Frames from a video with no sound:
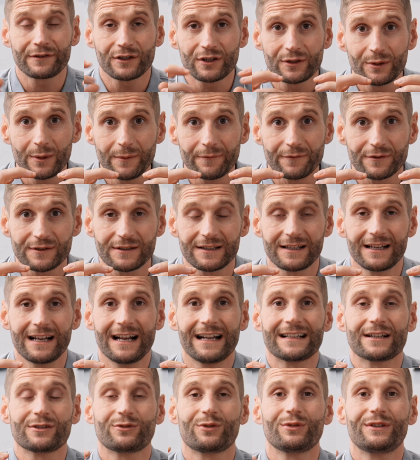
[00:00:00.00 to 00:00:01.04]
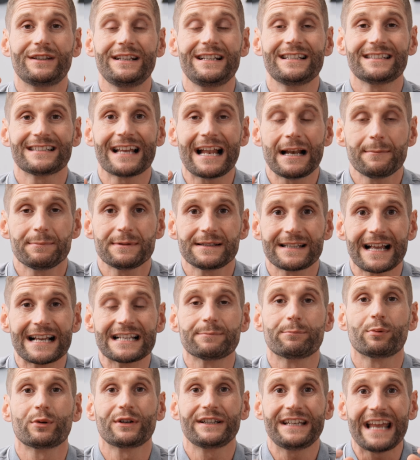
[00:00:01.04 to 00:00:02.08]
verknüpfst, dass du dich selbst als
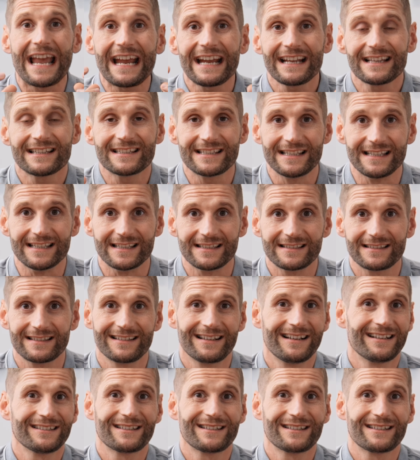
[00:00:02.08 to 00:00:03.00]
Projekt siehst,